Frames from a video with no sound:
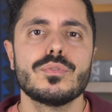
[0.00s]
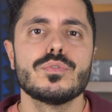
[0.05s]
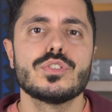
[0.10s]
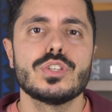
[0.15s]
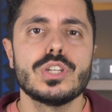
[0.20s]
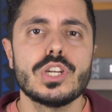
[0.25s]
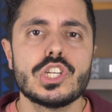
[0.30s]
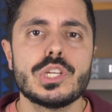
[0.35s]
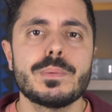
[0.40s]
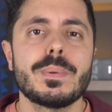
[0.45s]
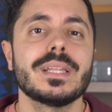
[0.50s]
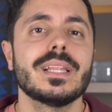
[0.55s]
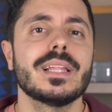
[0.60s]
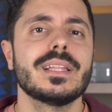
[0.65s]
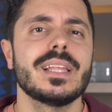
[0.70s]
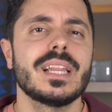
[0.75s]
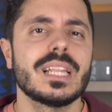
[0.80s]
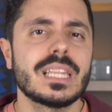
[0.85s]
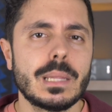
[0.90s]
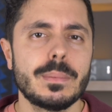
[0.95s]
funzione ci prende
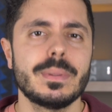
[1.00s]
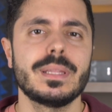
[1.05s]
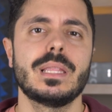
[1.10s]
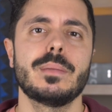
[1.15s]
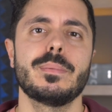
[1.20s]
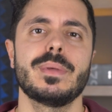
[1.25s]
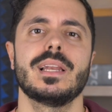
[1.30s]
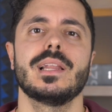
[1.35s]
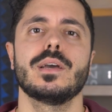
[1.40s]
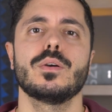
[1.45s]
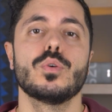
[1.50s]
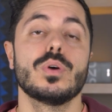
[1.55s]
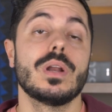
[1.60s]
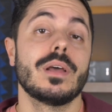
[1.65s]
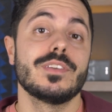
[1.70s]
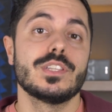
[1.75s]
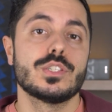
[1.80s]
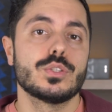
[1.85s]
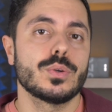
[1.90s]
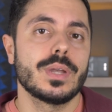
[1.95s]
direttamente per la gola,
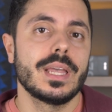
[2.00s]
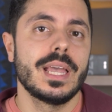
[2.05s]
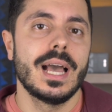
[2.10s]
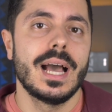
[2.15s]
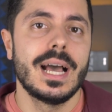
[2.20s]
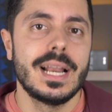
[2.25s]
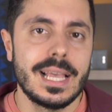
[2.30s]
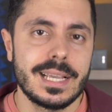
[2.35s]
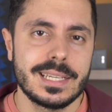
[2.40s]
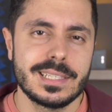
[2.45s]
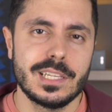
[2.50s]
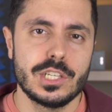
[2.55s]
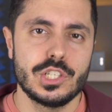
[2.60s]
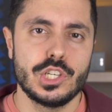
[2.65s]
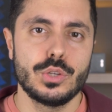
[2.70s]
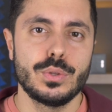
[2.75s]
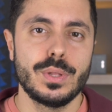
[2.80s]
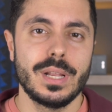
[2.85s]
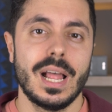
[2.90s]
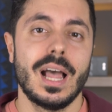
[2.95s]
visto che ci
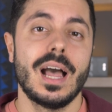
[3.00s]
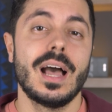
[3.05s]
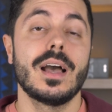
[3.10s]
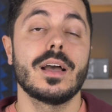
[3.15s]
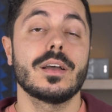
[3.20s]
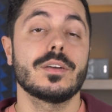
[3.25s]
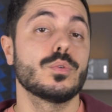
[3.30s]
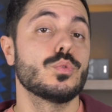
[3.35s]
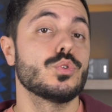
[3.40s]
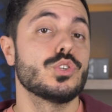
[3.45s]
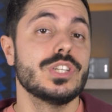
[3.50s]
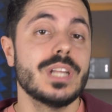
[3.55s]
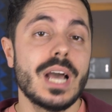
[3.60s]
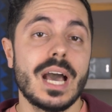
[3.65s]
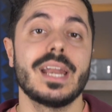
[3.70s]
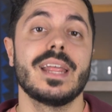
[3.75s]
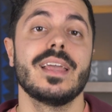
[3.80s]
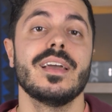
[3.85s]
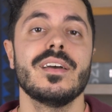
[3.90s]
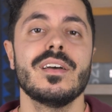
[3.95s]
aiuterà a
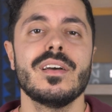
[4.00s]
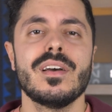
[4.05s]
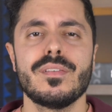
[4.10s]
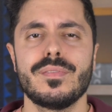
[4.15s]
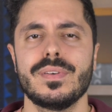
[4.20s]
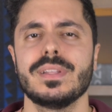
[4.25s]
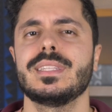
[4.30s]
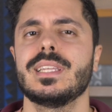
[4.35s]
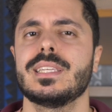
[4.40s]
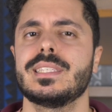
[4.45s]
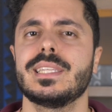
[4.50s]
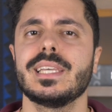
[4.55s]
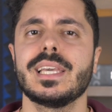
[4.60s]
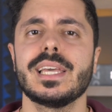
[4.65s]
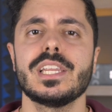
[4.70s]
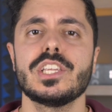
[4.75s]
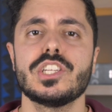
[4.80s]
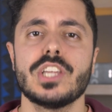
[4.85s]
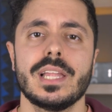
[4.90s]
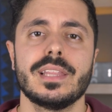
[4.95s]
cucinare fantastiche
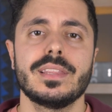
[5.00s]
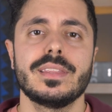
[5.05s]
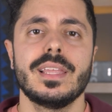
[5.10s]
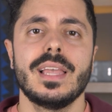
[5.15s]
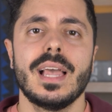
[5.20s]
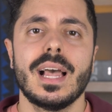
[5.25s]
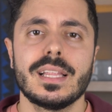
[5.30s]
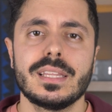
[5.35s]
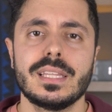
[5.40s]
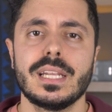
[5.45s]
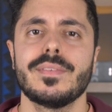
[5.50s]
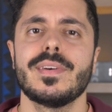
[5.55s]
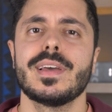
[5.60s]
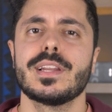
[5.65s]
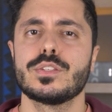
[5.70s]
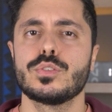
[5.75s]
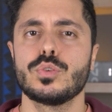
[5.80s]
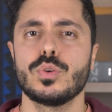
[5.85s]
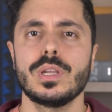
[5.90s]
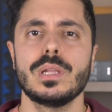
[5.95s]
ricette
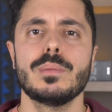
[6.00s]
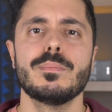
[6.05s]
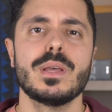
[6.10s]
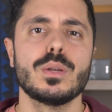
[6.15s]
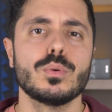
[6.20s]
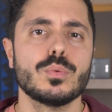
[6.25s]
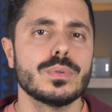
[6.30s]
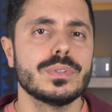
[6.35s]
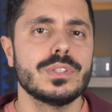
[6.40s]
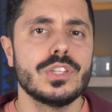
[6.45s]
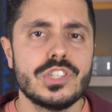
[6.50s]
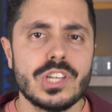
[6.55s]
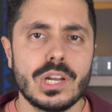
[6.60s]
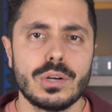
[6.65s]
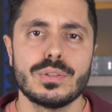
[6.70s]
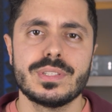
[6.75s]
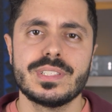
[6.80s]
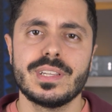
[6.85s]
attraverso il menu di Giallo